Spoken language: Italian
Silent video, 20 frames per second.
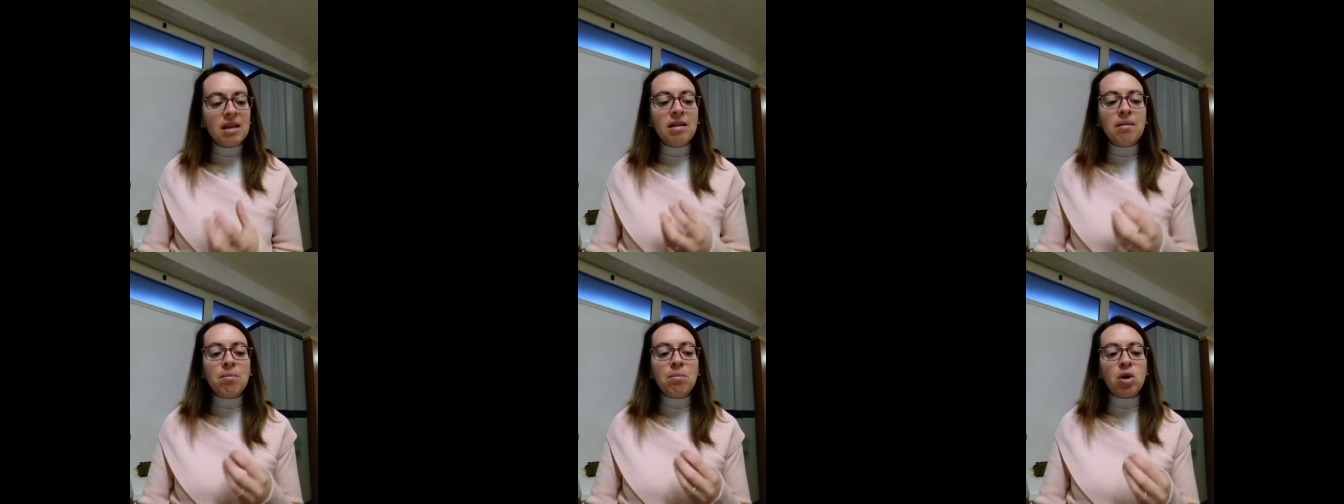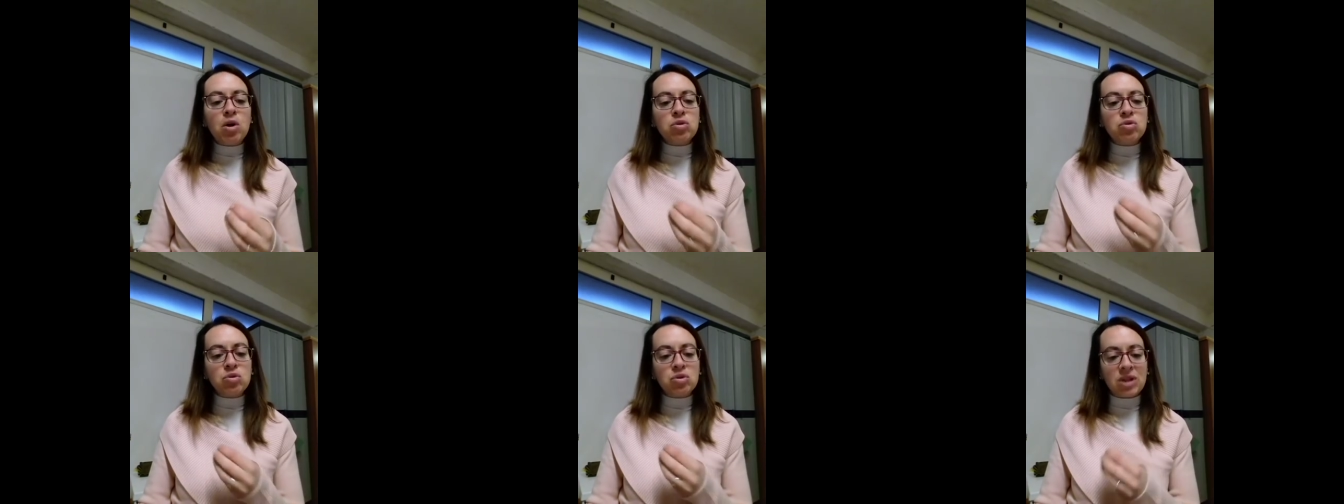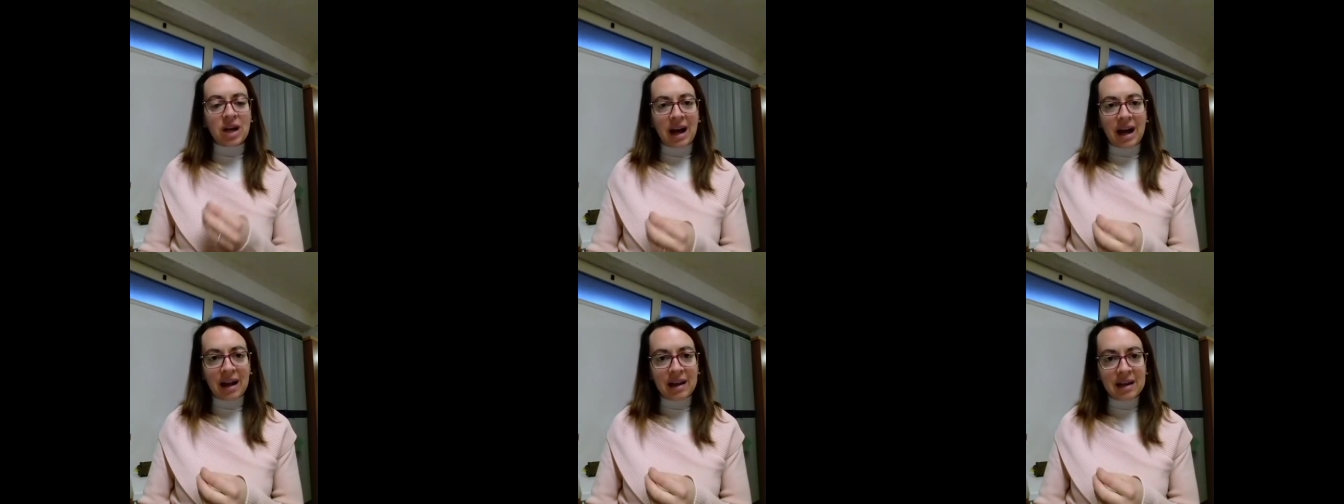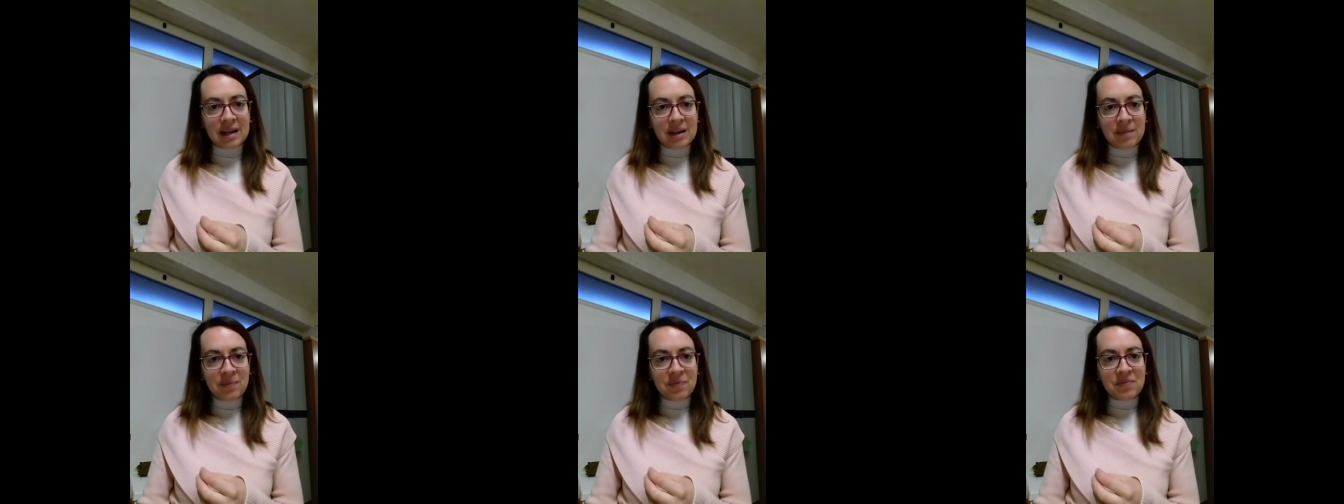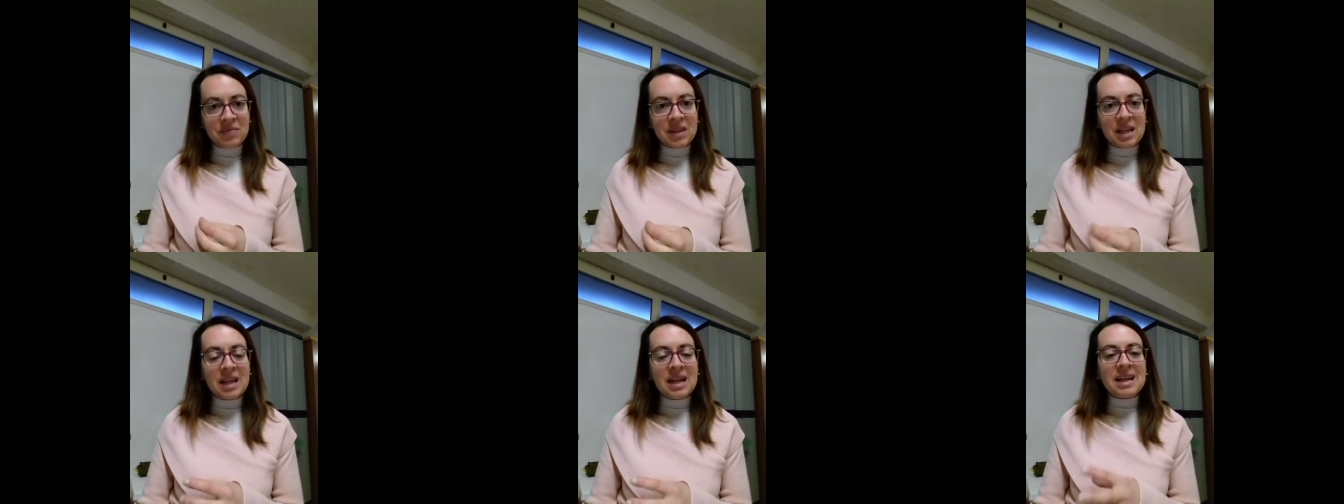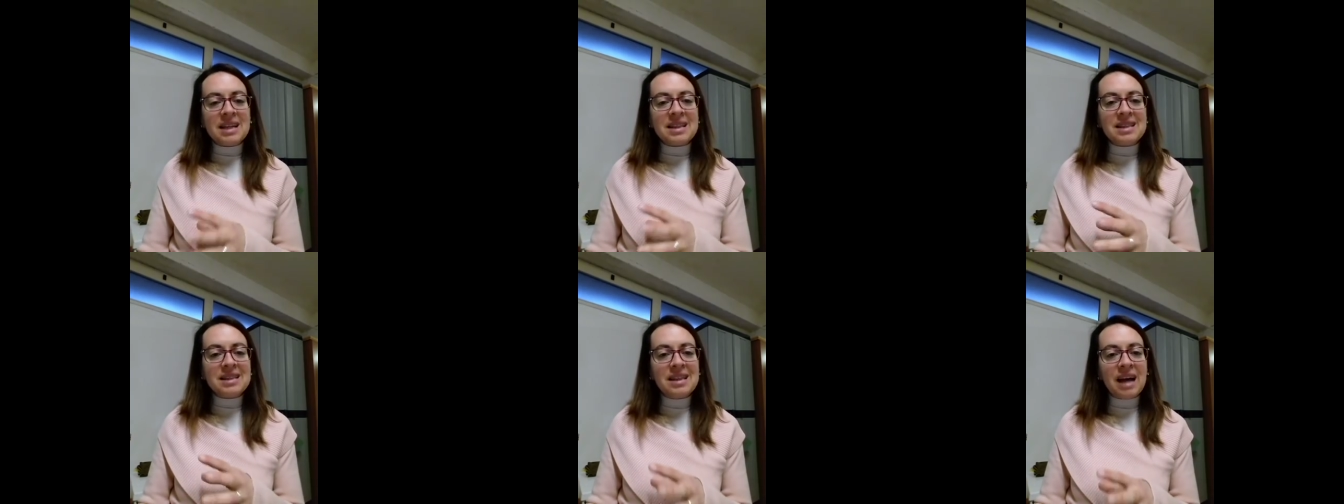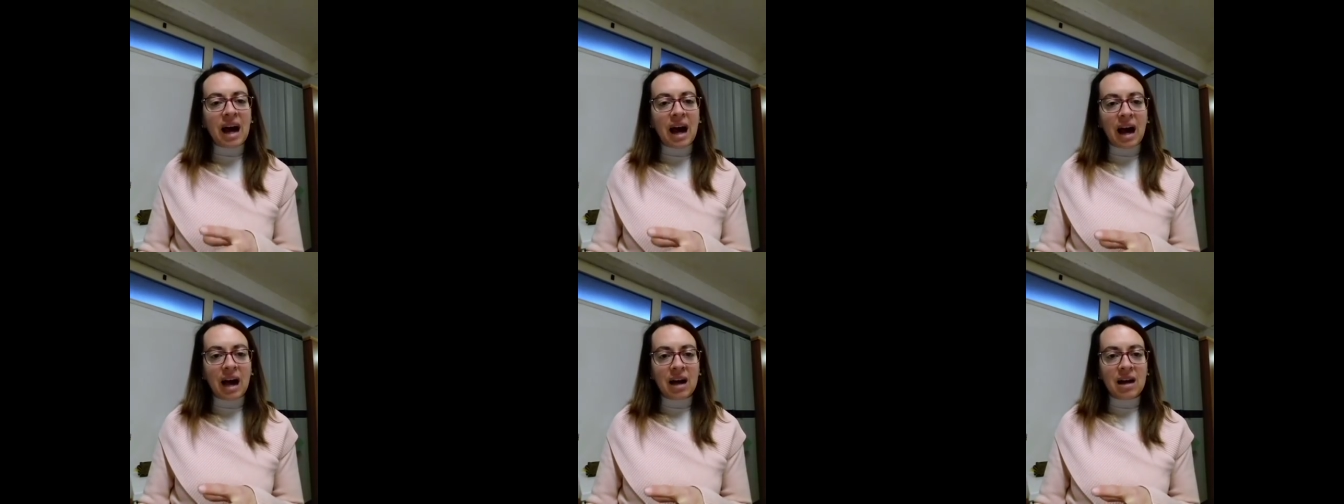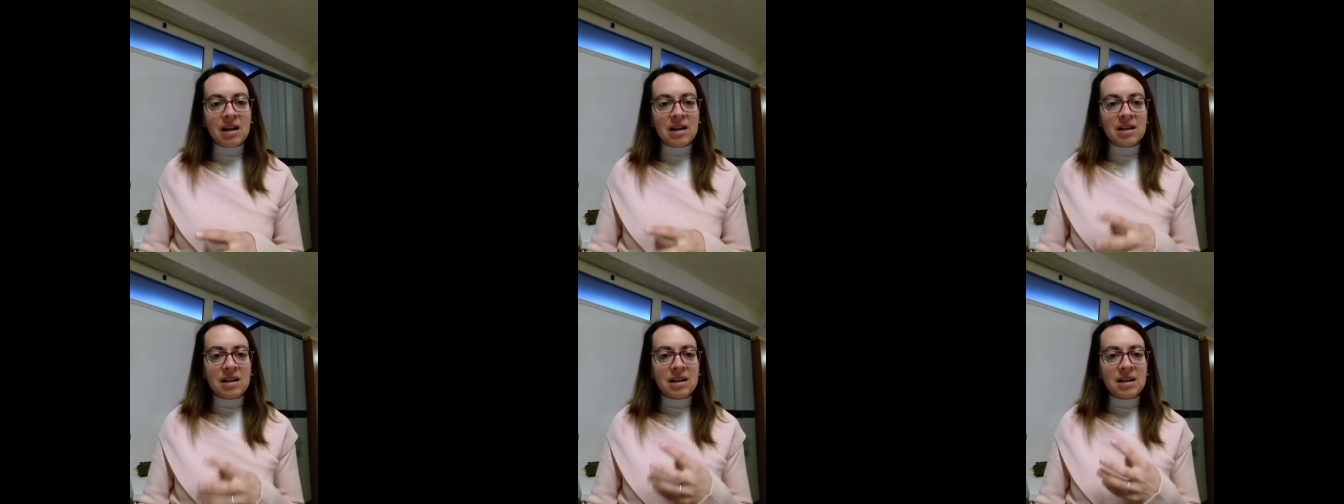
in modo tale da